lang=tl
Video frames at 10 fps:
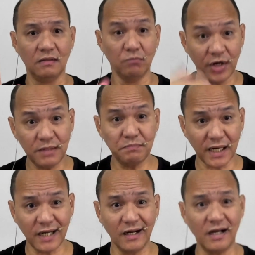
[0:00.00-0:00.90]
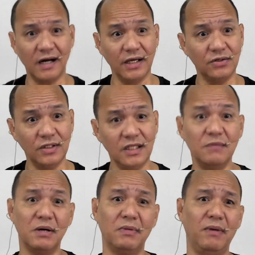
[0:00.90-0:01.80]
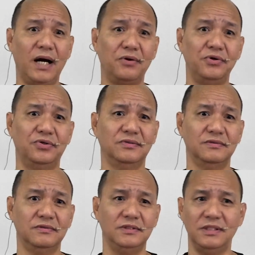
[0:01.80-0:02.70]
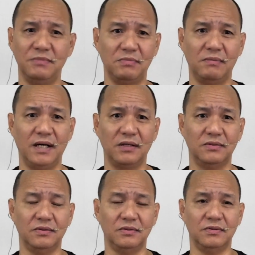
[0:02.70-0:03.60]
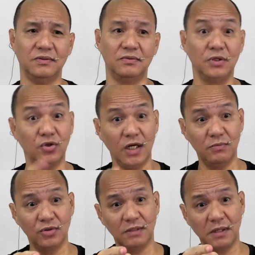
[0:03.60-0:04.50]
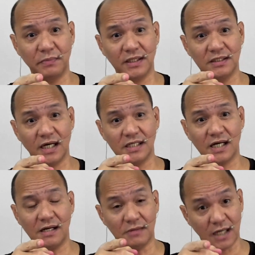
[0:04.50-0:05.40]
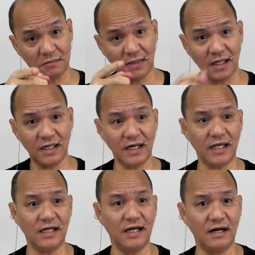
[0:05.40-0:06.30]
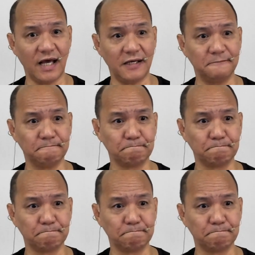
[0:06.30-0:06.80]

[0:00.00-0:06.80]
void pa rin hanggang ngayon. Hindi magbabago yun. Hindi magbabago. Huwag nyo kalimutan mag-franchise ha, ah, at mag-click ng like.